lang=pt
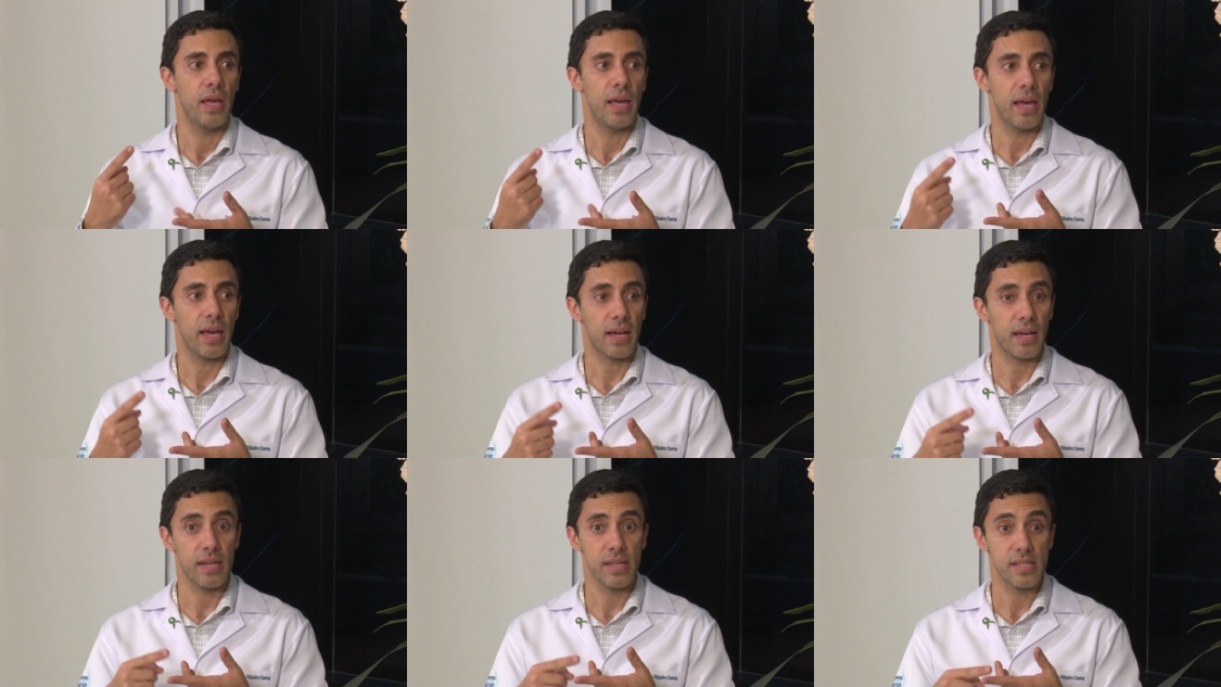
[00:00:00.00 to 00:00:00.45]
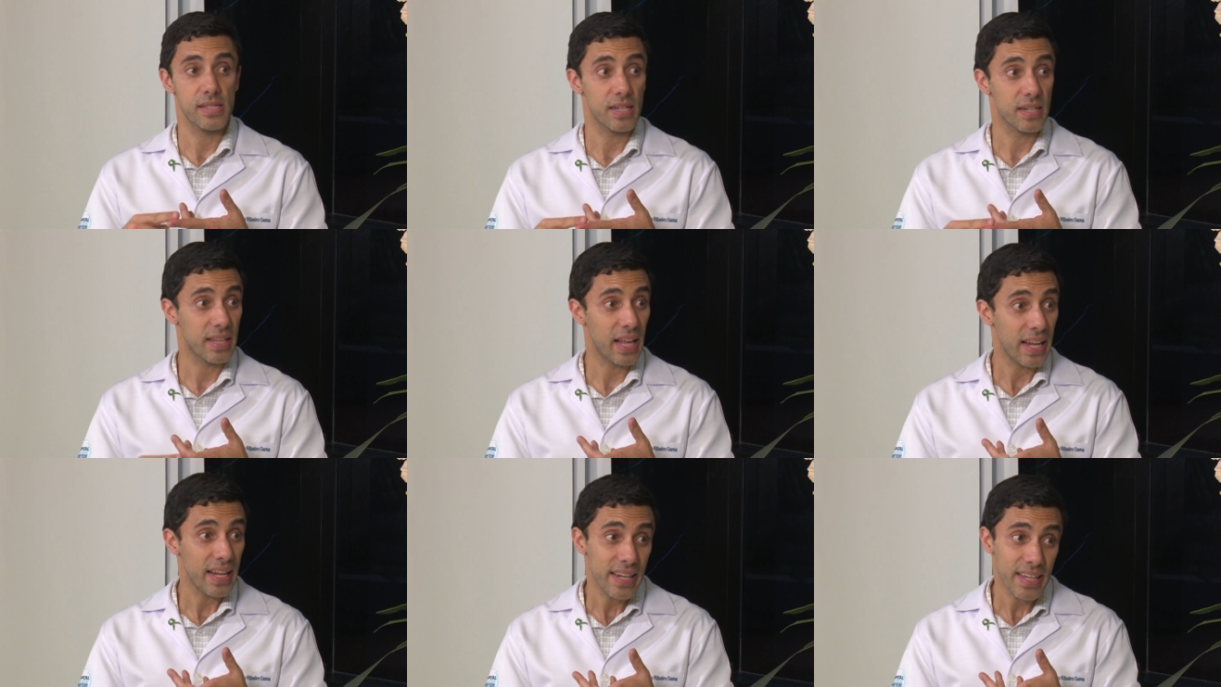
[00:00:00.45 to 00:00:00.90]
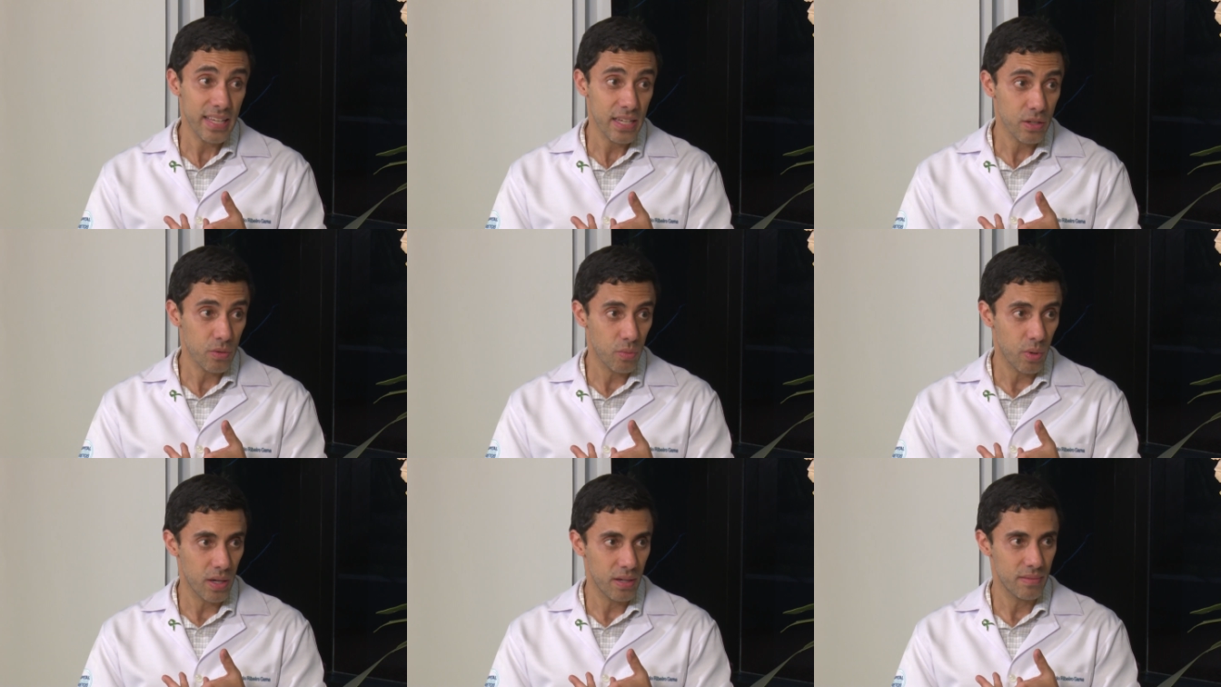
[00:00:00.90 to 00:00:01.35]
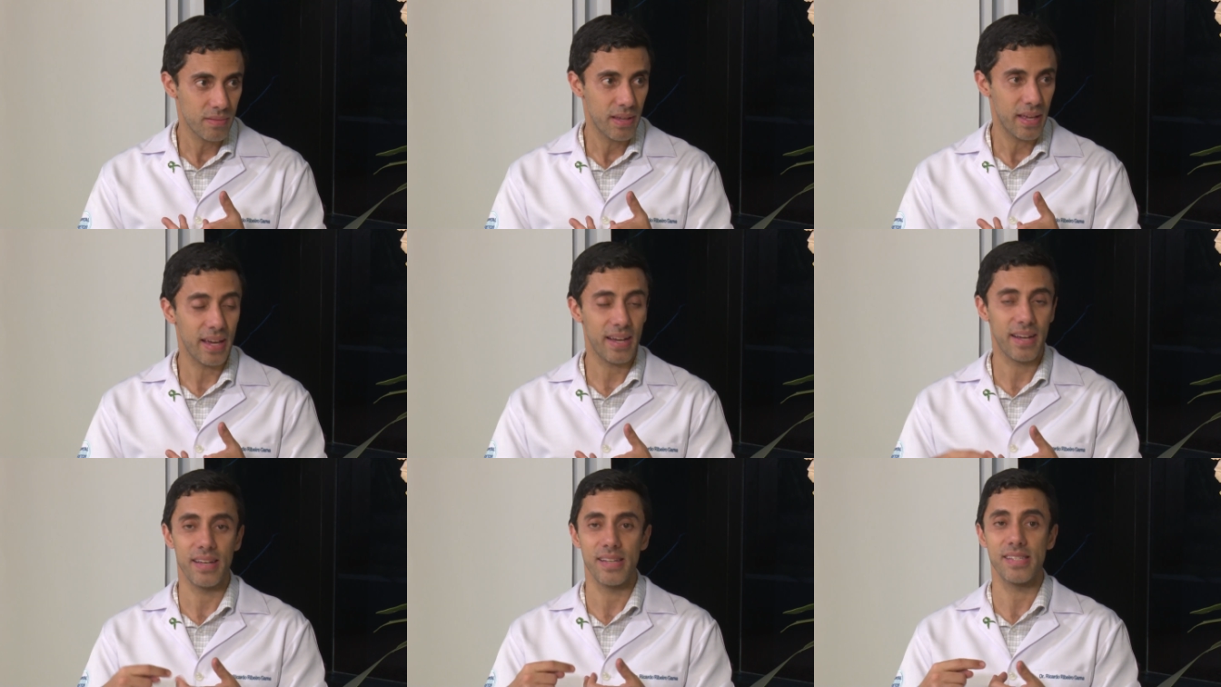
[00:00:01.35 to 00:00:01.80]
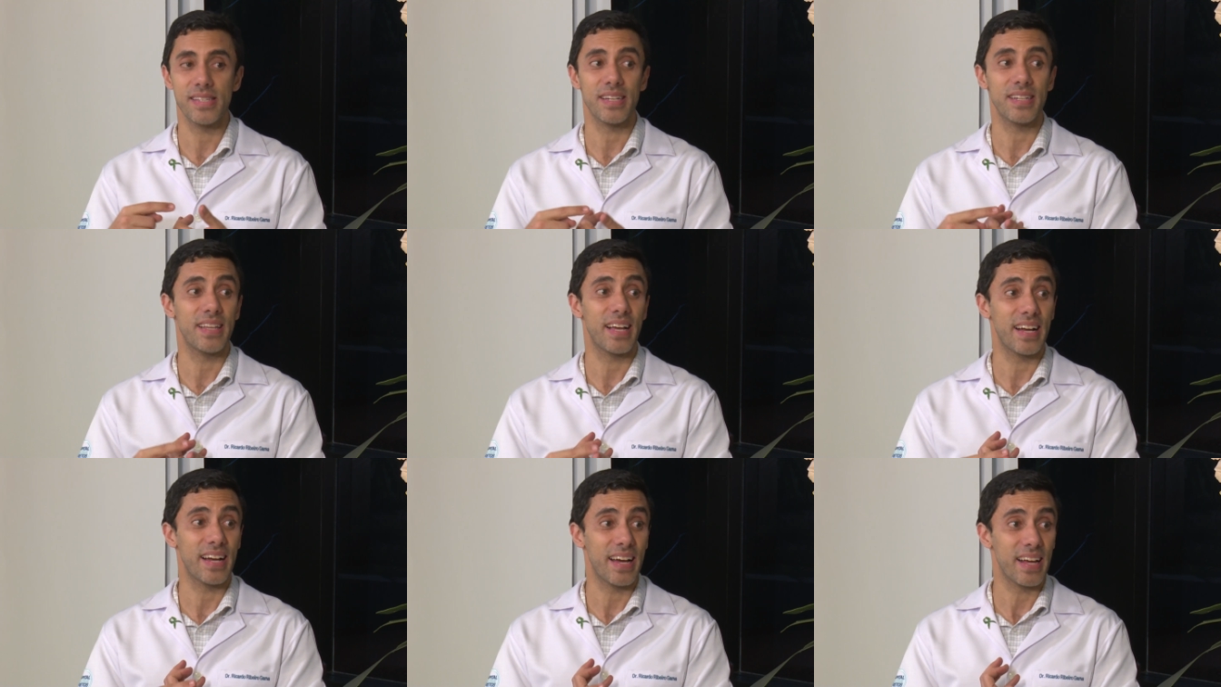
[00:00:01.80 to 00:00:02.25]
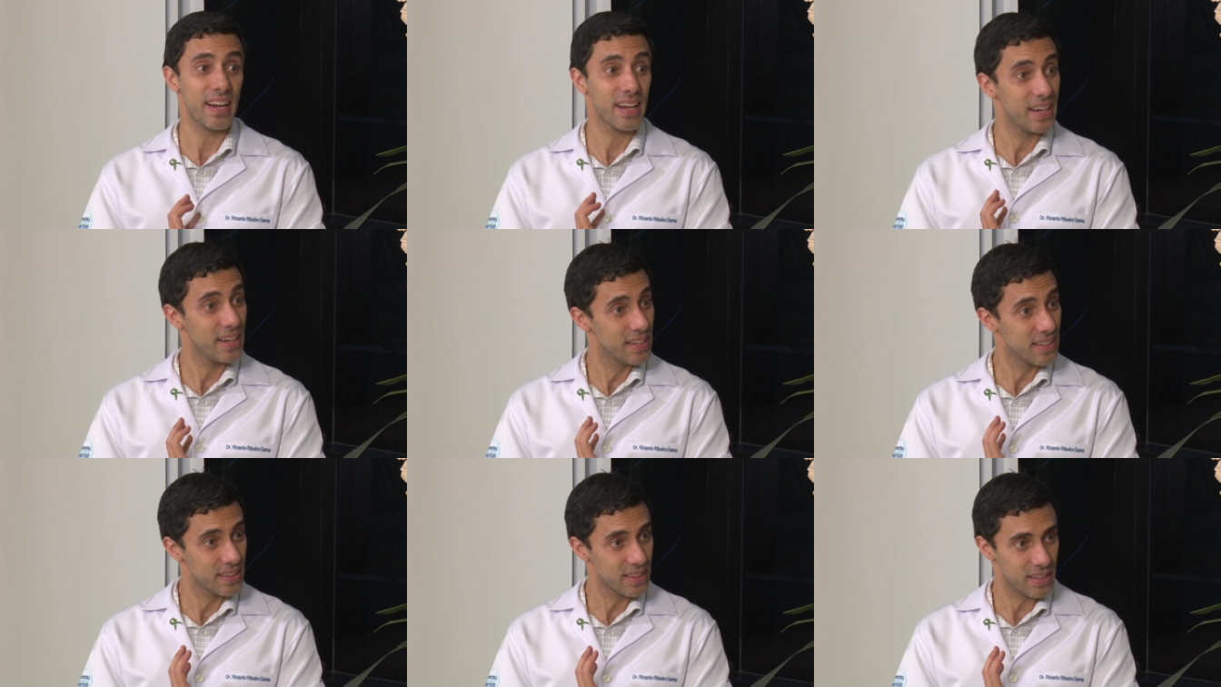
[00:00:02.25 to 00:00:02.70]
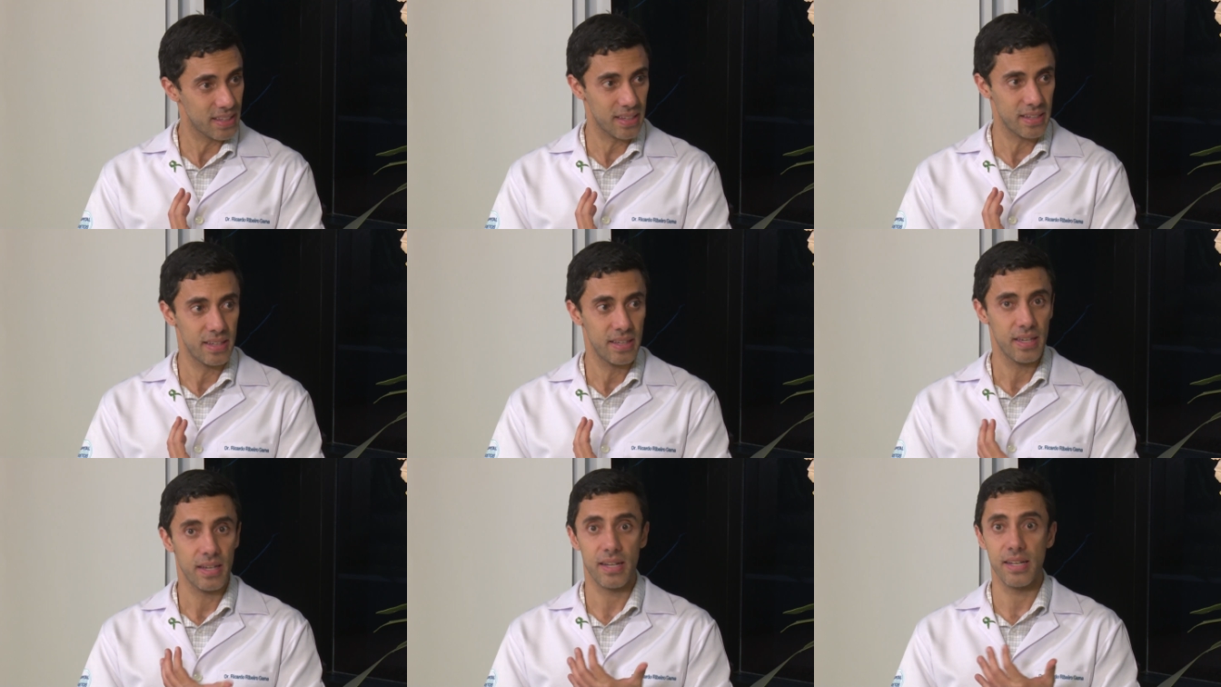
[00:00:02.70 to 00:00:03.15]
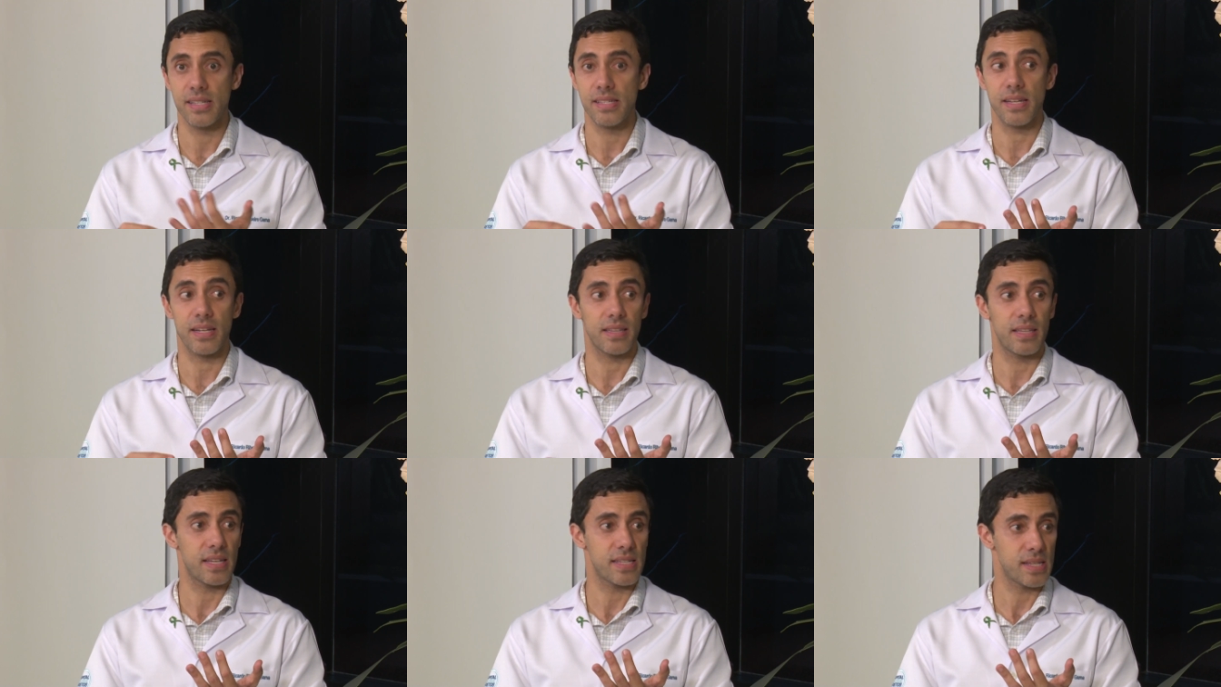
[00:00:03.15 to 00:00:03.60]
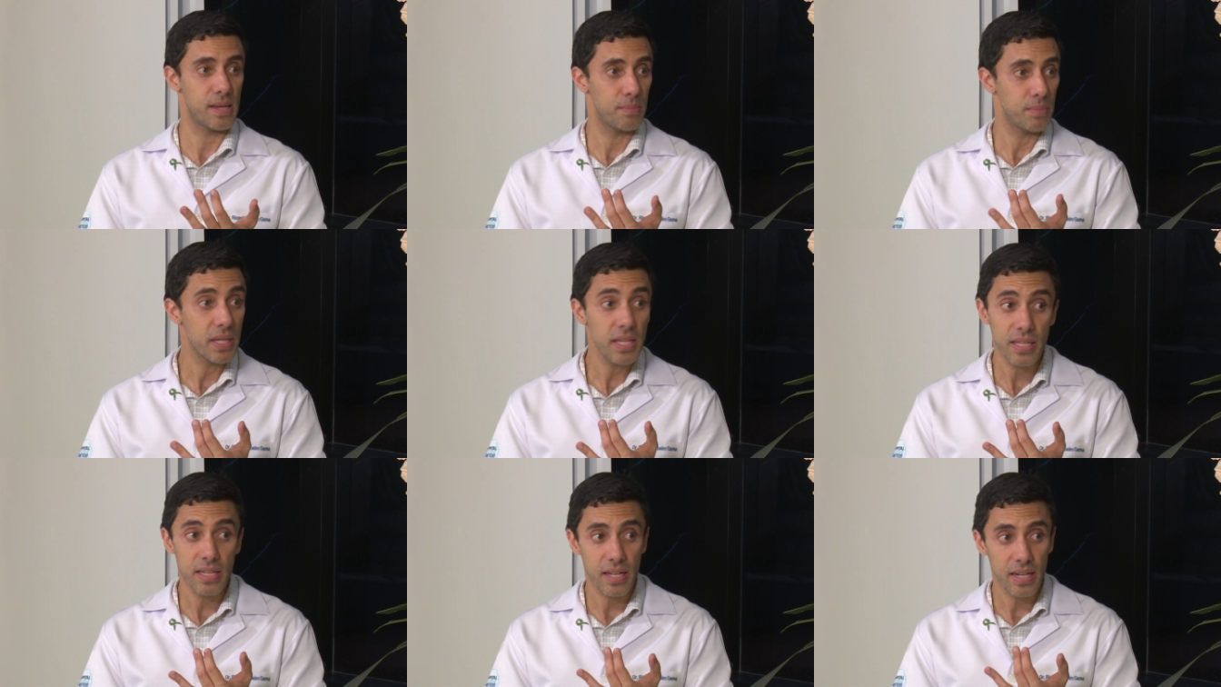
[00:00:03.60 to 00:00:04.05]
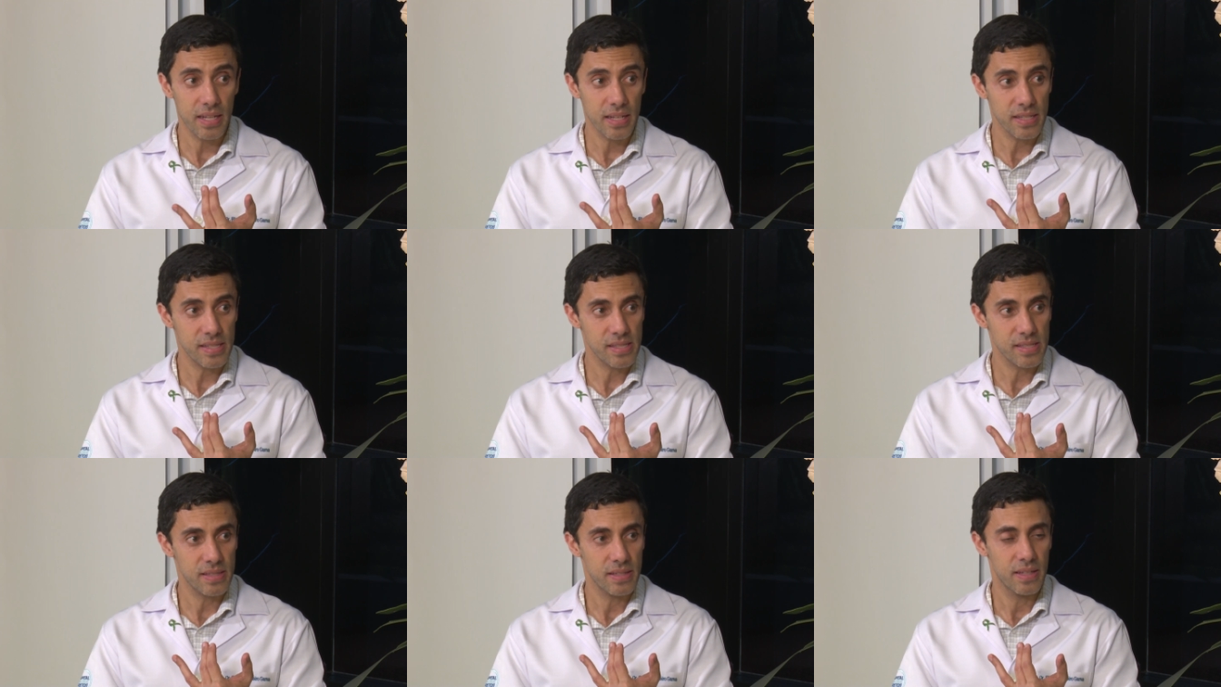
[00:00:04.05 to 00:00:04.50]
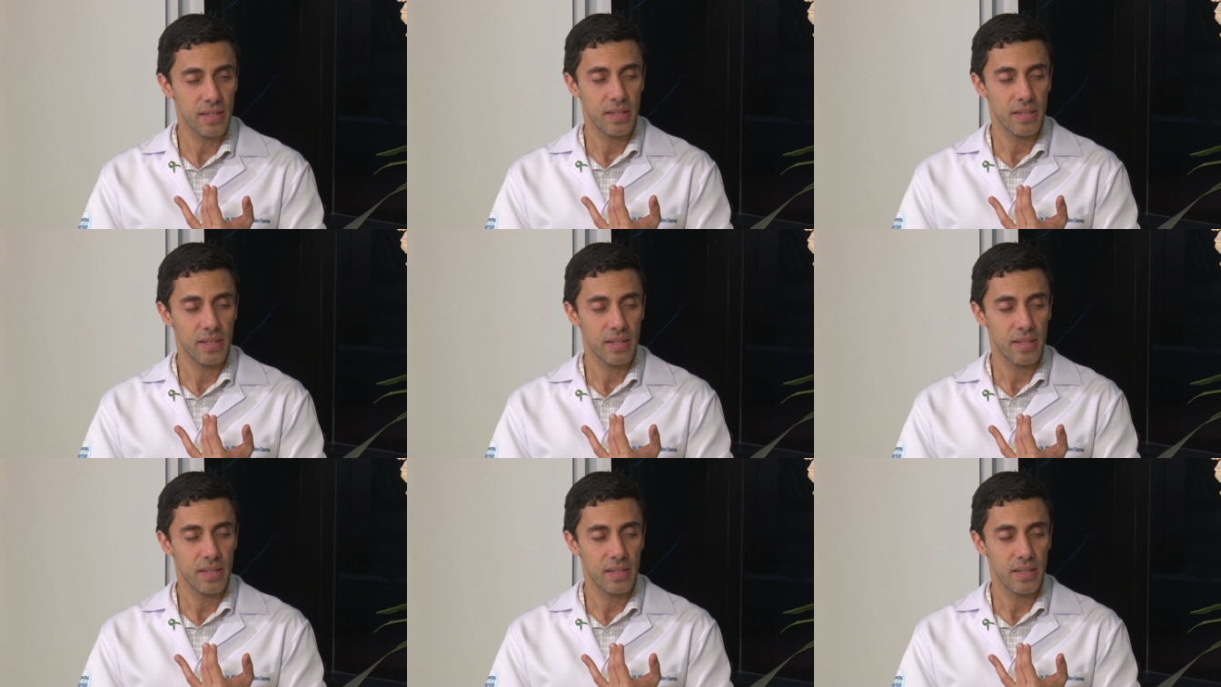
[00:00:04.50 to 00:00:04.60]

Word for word: é câncer da língua, é câncer da garganta, câncer das amígdalas,